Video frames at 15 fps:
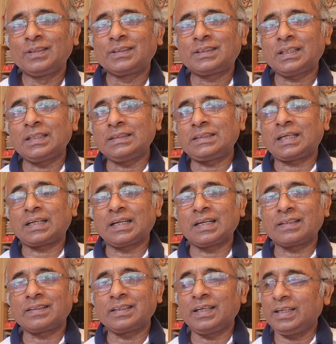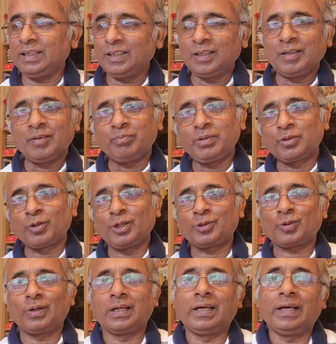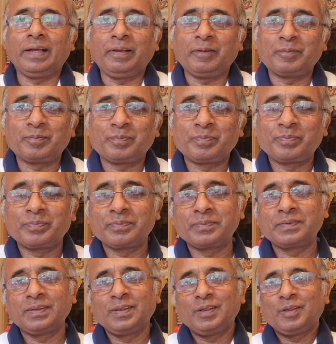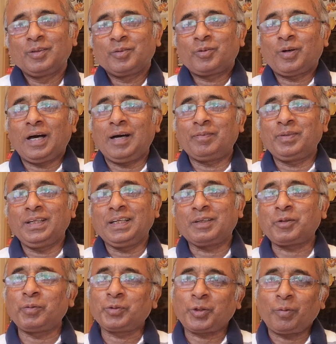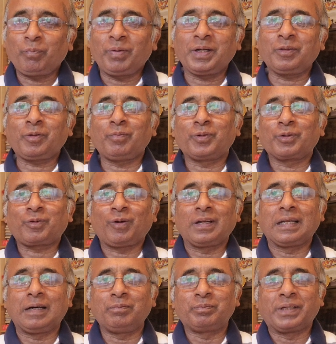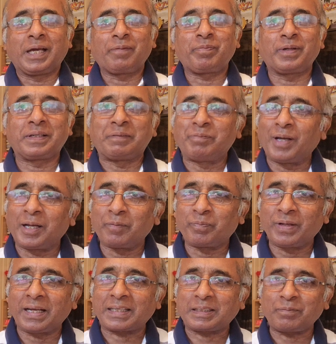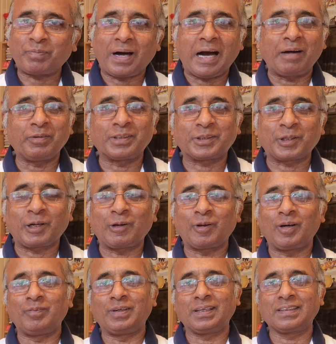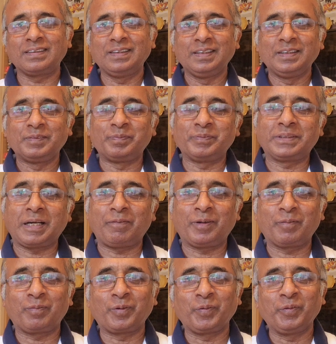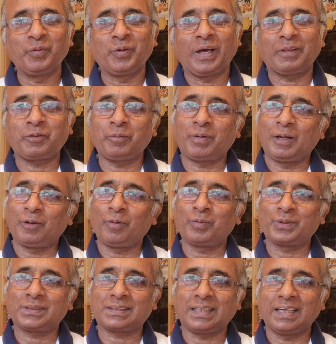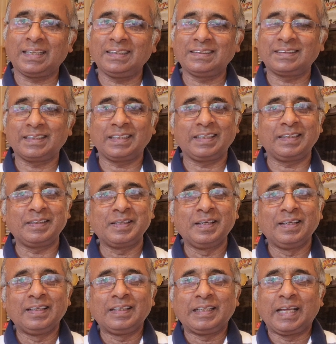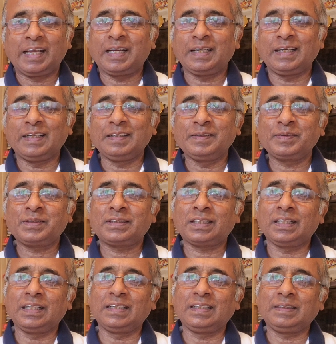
সে জানালা দিয়ে ভিতরে চলে আয় তো আমি খুব সম্মানিত বোধ করলাম ভিআইপি ডিভিআইপি একটা ভাব এসে গেল আমার যে আমার বন্ধু এত ভালো অবস্থায় যে এখানে সে